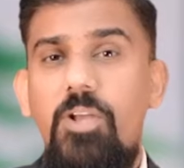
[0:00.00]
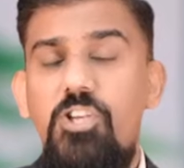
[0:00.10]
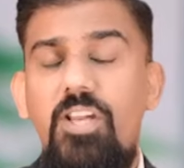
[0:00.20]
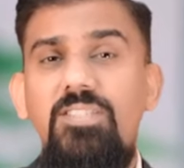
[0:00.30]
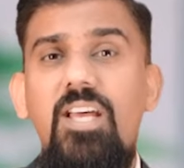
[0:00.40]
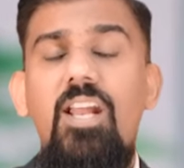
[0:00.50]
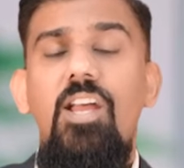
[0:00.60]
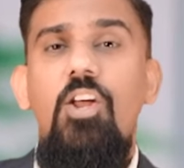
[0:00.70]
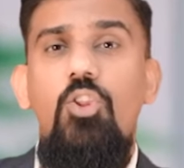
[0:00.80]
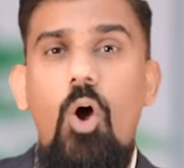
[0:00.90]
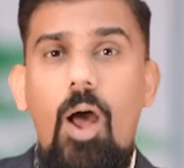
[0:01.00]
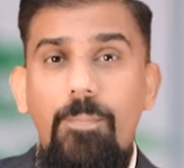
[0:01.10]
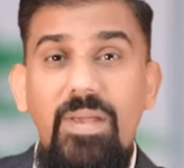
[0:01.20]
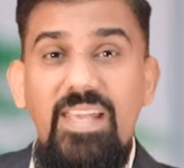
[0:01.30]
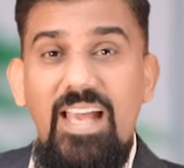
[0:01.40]
पेश नज़र तो
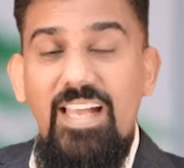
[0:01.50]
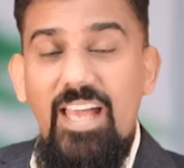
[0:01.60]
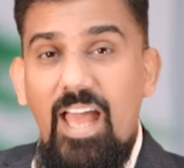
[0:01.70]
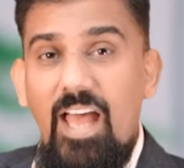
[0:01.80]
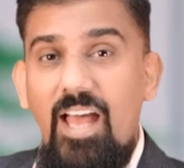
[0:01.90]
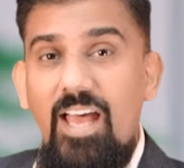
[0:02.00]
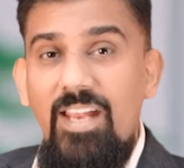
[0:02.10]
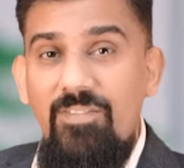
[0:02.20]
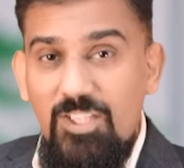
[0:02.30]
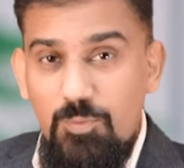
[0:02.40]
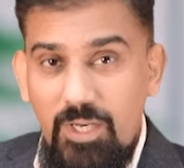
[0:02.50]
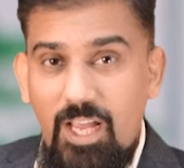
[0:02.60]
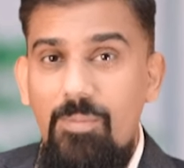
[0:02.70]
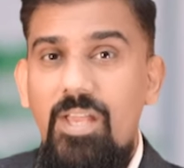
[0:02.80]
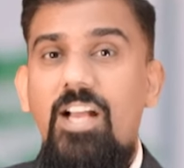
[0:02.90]
अभी ये इन्वेस्टमेंट
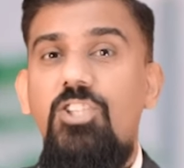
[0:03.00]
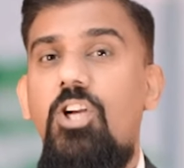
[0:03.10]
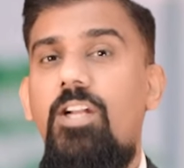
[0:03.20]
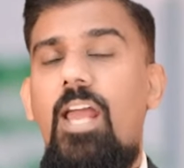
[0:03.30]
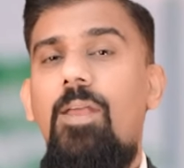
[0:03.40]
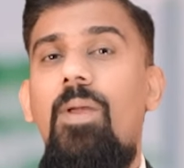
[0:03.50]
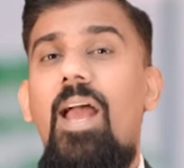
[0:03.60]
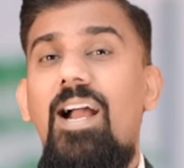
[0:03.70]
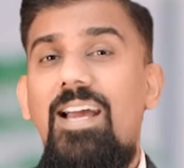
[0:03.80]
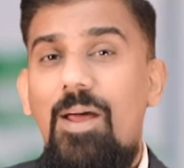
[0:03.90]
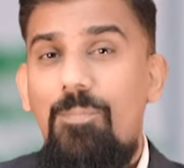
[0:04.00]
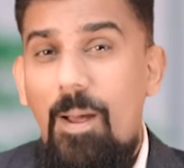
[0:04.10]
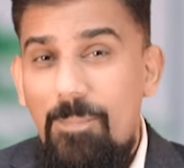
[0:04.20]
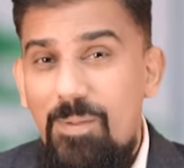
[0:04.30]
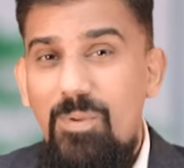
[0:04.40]
का भी एक अच्छा टाइम है अगर आप
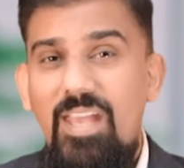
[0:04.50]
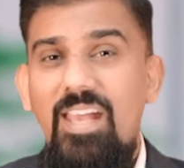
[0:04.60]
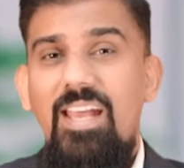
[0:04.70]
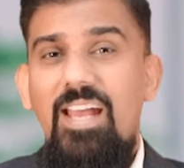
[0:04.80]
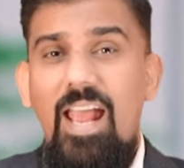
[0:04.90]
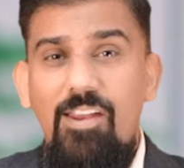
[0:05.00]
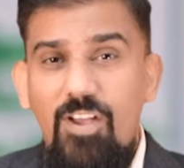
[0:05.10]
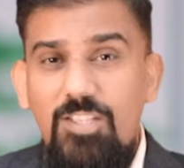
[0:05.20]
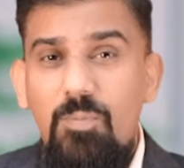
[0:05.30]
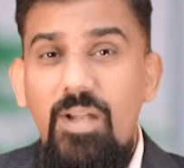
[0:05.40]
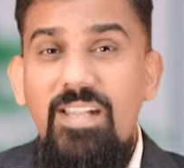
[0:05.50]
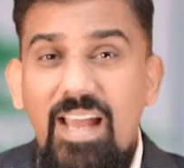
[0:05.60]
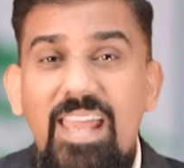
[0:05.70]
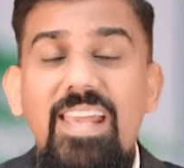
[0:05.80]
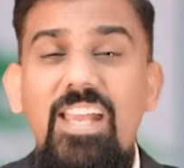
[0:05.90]
अभी भी इन्वेस्टमेंट
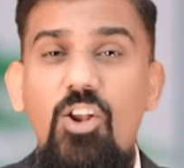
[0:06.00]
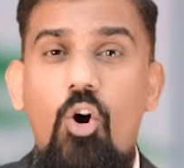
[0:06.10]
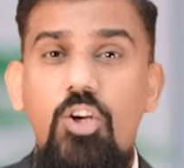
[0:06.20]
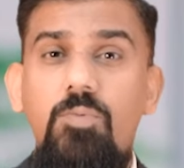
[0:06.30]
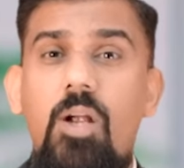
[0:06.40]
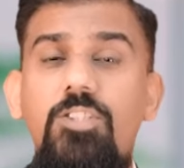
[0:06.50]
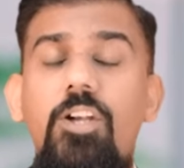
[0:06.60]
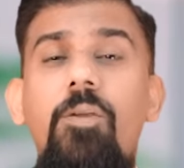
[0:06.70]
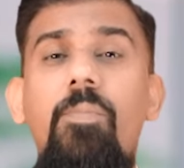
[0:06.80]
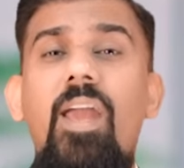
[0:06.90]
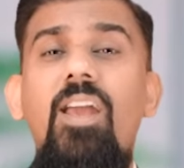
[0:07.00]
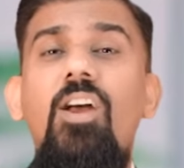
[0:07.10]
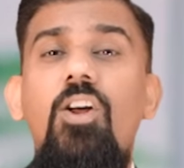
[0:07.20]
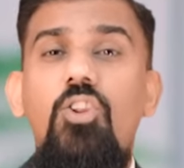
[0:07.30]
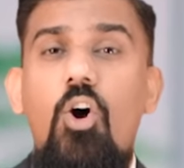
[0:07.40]
नहीं की लाहौर स्मार्ट सिटी में
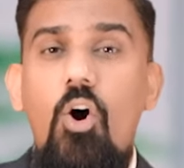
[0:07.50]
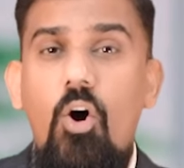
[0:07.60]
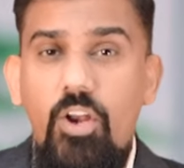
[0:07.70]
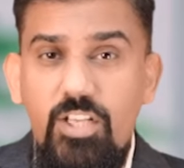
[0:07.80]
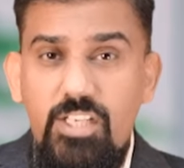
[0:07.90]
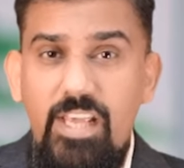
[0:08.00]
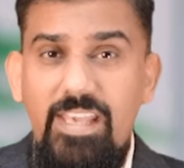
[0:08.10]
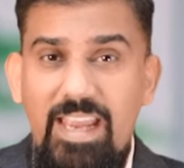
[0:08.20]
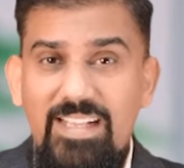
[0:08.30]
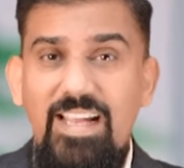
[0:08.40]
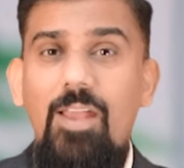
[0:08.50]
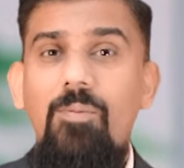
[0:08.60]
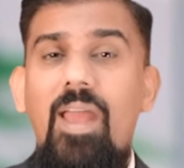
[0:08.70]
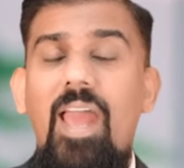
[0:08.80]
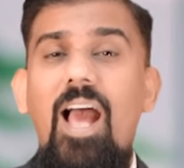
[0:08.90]
तो ऑनेस्टली ये
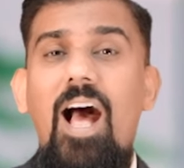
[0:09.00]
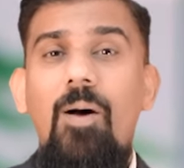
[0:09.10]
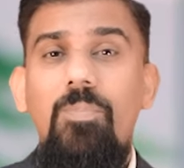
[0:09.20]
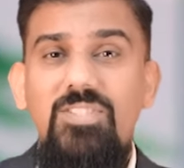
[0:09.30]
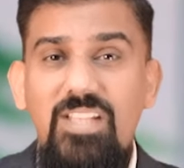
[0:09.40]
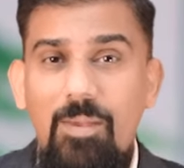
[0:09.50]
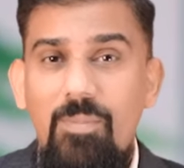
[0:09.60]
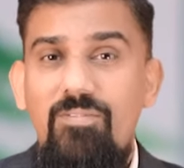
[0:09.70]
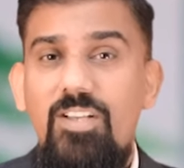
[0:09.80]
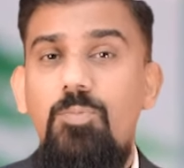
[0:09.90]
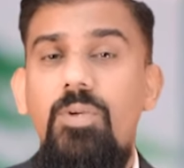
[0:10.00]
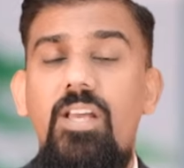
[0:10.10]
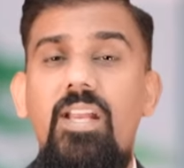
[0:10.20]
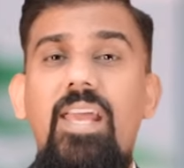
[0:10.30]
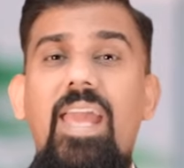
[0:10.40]
टाइम है आप इस टाइम में इन्वेस्टमेंट
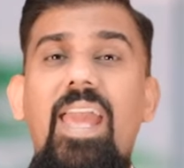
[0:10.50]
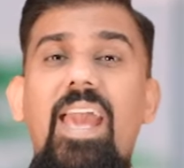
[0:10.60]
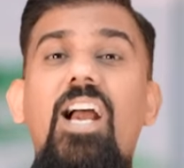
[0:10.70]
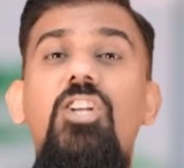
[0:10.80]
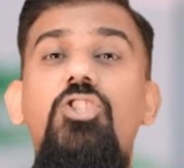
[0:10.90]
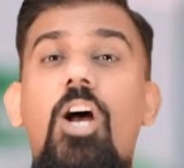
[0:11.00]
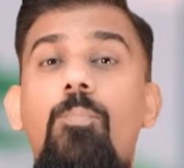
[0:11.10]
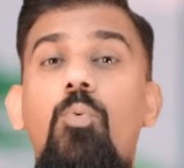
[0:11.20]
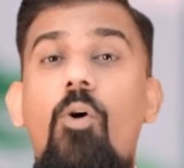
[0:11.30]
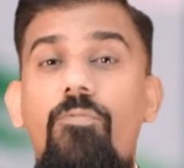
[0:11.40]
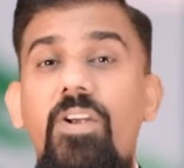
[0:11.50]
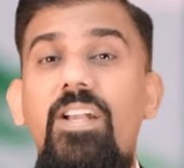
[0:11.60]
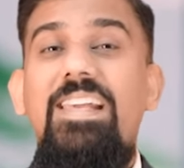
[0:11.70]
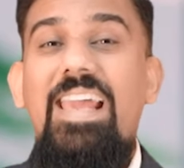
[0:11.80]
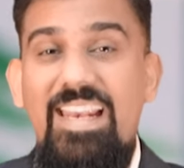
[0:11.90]
करके एक अच्छा
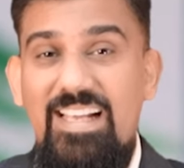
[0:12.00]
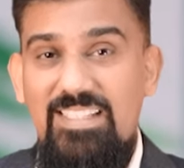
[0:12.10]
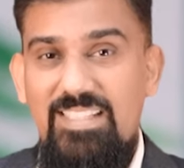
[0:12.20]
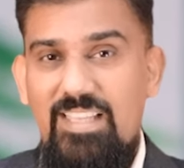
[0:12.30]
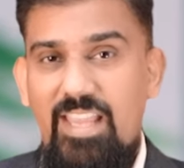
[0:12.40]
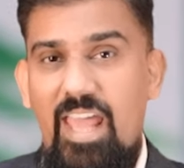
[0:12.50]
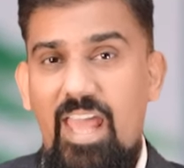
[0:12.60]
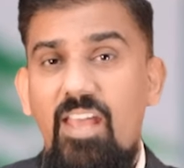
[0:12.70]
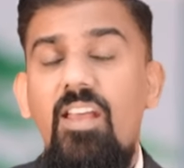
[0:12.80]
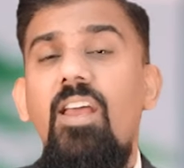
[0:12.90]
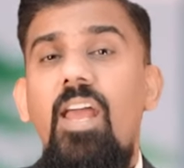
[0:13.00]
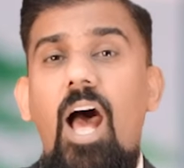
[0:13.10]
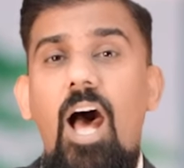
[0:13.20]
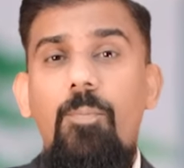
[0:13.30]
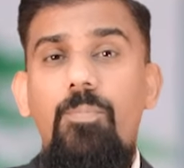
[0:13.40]
प्रॉफिट गेन कर सकते हैं
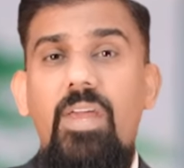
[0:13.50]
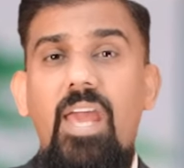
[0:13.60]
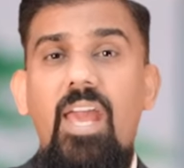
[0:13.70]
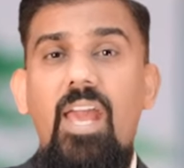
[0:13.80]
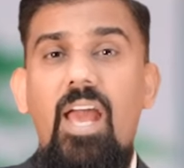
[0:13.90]
आपके